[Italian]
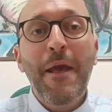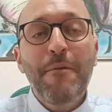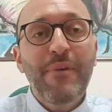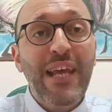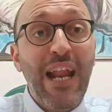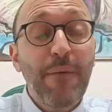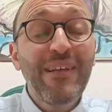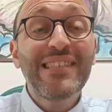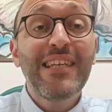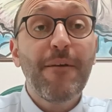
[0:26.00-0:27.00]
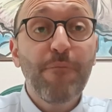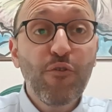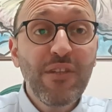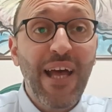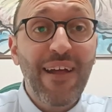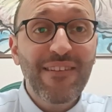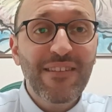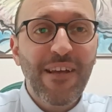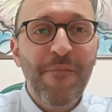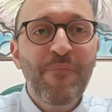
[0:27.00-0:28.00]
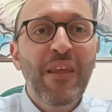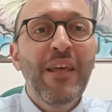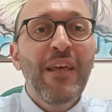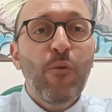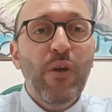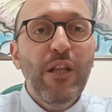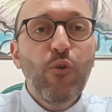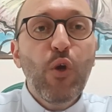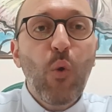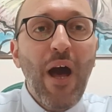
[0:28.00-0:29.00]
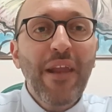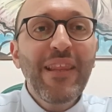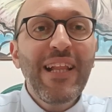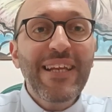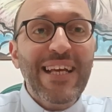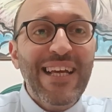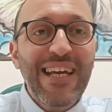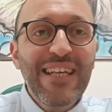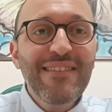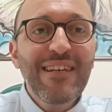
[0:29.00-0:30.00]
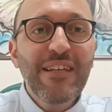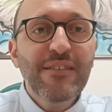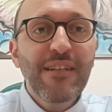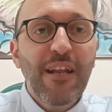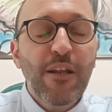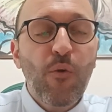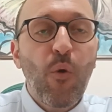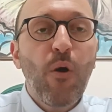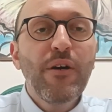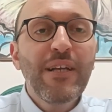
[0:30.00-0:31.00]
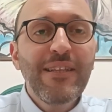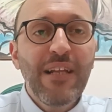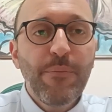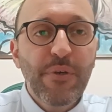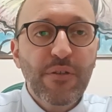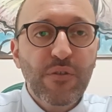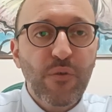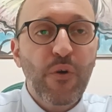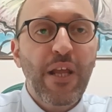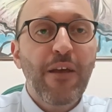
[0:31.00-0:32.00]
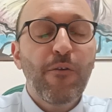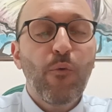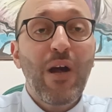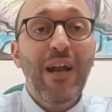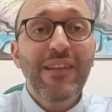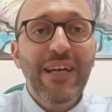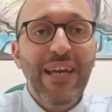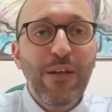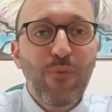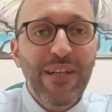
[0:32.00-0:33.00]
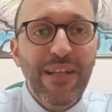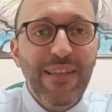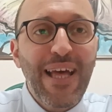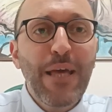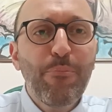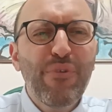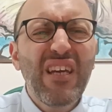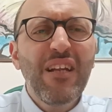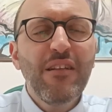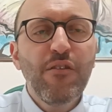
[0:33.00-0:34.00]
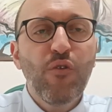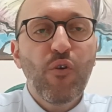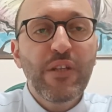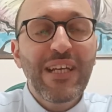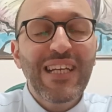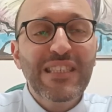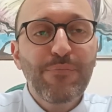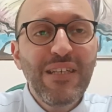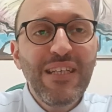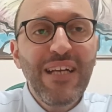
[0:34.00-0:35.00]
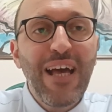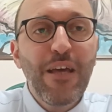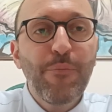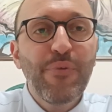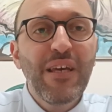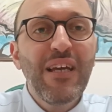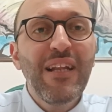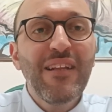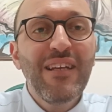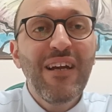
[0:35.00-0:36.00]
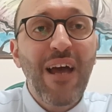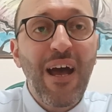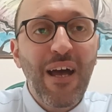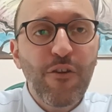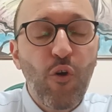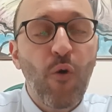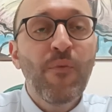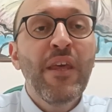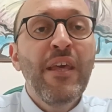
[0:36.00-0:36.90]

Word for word: perché la messa è abbondante quindi lui guarda la ricchezza che c'è nel cuore delle persone, guarda che l'umanità è piena di doni, la spiga è piena di grano,